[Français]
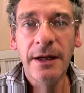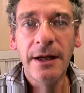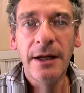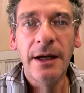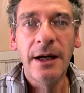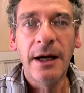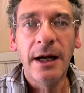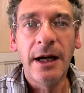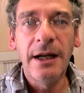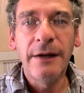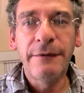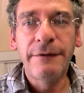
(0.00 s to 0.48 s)

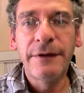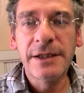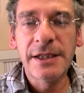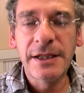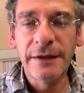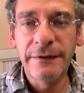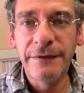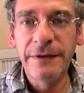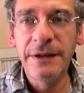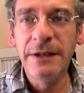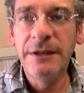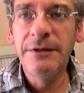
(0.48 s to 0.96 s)
à la fois
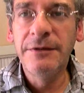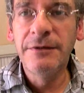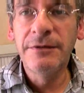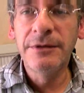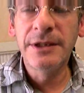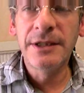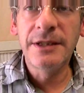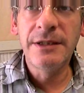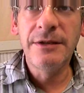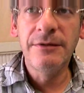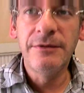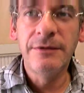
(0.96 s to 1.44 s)
ça file
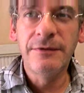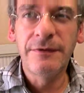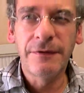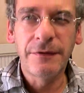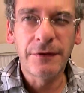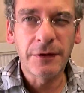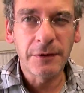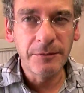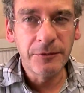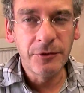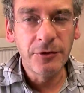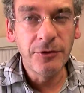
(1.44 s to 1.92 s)
aussi une
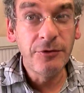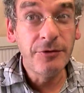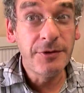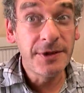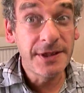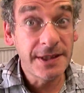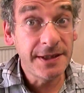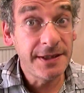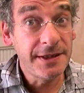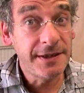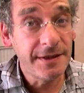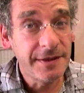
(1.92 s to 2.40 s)
forme de
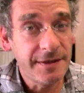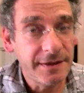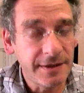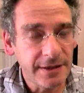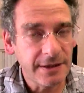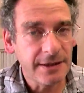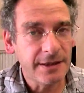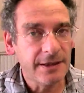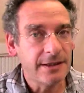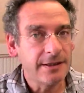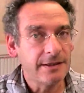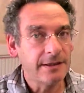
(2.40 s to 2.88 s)

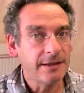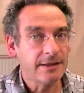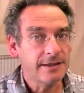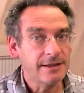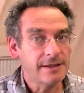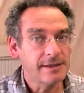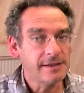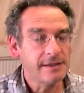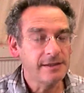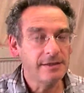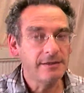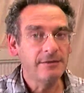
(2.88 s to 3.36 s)
lucidité qui est
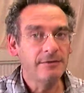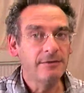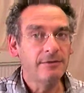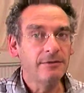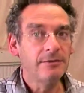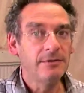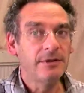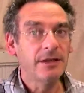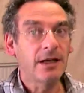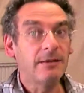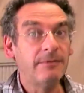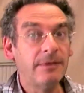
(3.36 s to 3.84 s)
assez
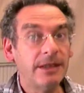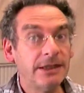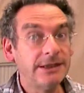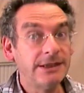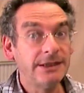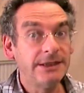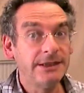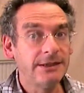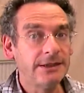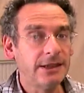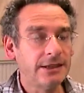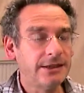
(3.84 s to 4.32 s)
euh,
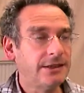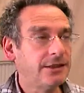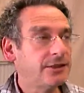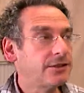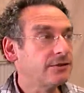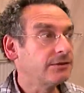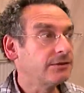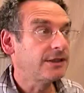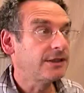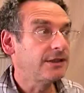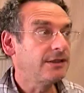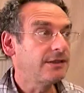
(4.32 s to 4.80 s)
dramatique à des
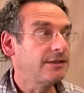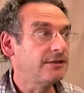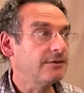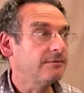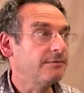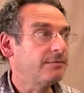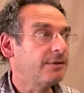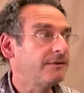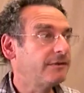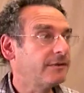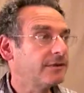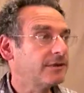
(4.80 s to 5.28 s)
gens ne
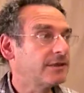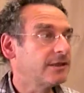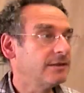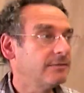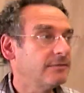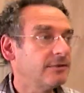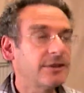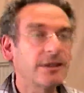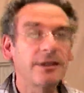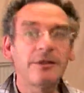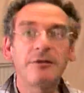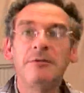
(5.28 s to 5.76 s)
sont pas
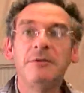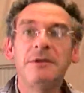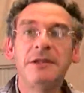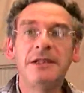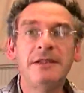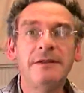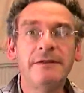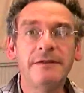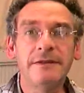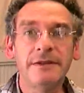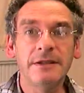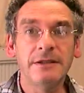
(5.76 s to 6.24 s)
forcément très
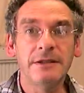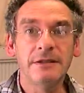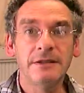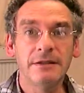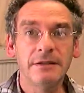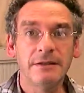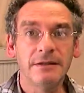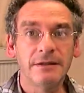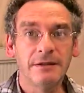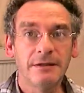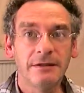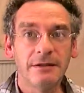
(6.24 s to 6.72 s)
cultivés.
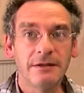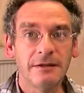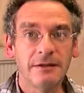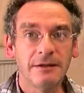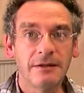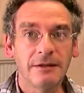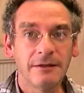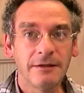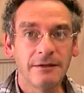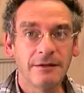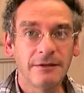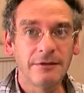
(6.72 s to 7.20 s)

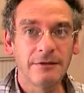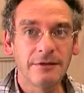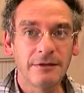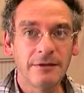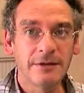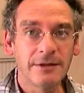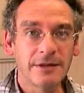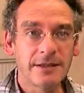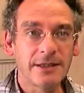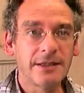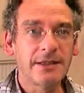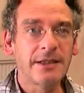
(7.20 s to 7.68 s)

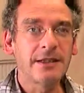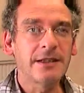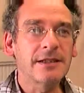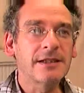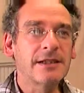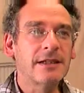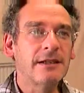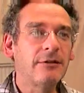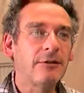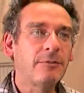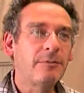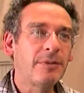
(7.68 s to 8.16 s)
C'est-à-dire
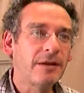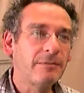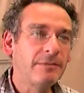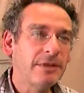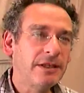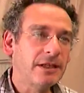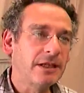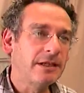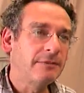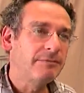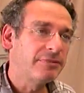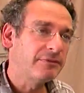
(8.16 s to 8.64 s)
ça leur
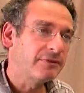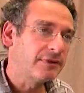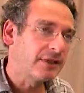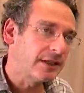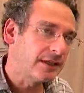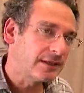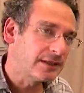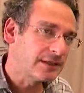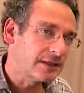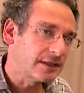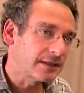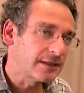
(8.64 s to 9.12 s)
permet de répondre
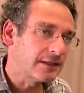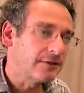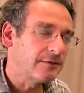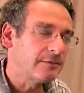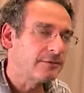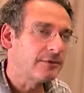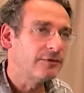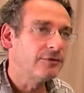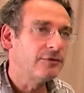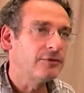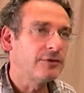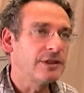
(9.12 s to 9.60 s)
à un certain
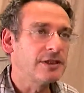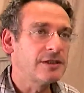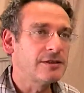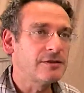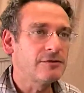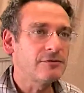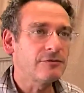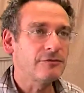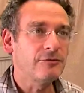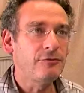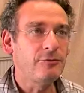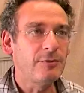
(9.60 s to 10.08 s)
nombre de
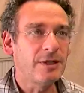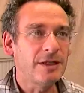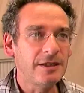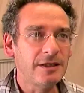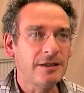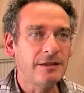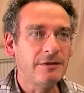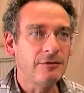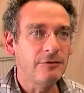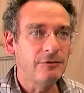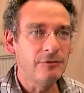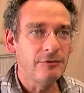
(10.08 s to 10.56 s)
questions
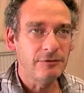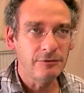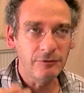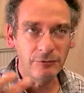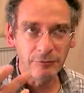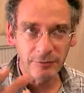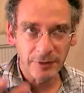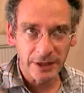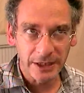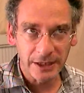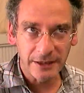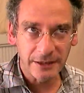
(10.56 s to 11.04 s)
humaines,
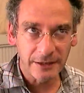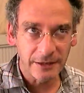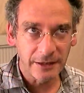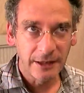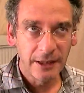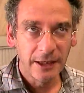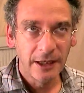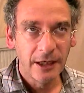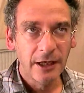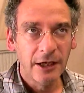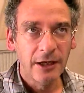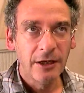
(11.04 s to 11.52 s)
humaines
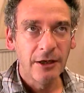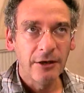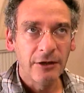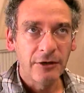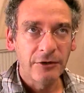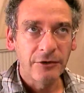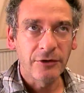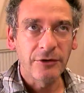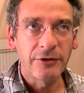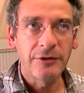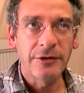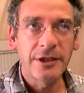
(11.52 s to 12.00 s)

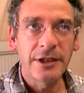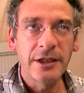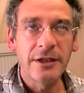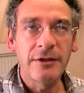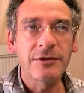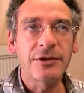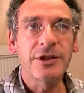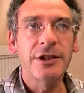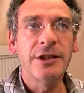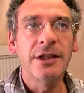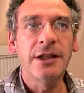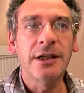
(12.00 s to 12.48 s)
dans lesquelles
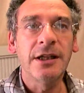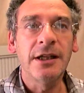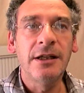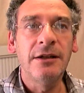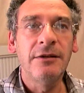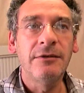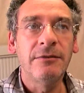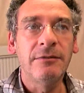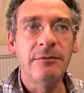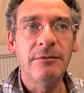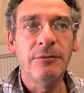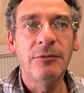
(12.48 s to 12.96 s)
en
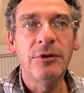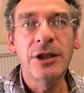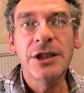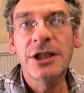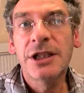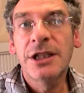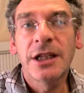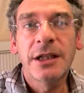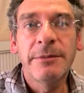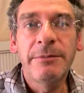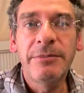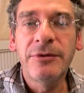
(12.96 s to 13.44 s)
général moi
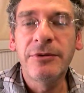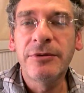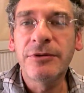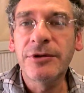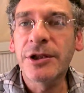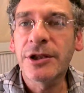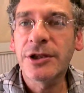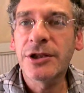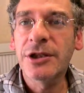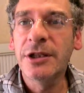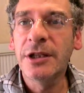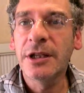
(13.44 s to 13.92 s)
j'irais plutôt
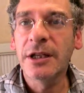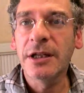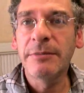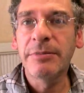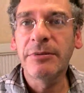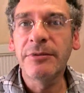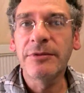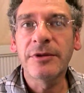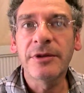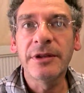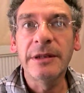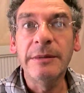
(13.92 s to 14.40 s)
chercher les
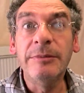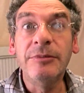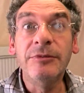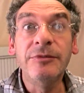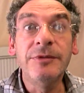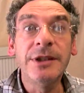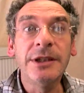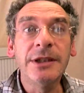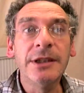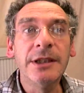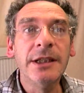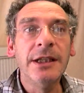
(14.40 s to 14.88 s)
réponses dans des
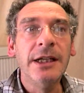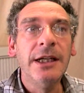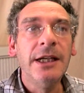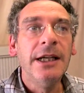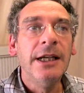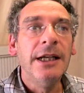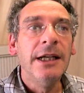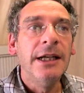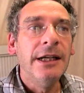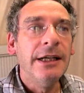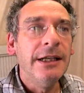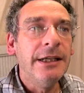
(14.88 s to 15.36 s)
bouquins
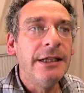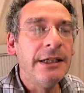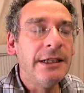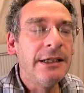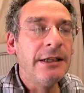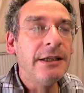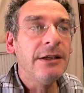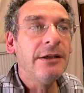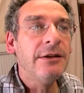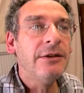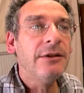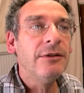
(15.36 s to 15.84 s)

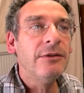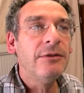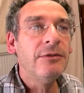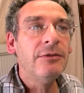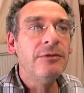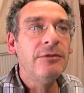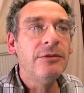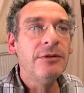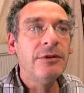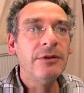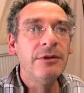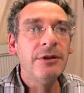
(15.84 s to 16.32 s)
et euh,
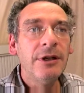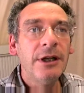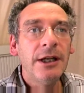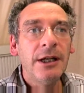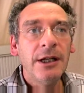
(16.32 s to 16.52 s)
où... Euh,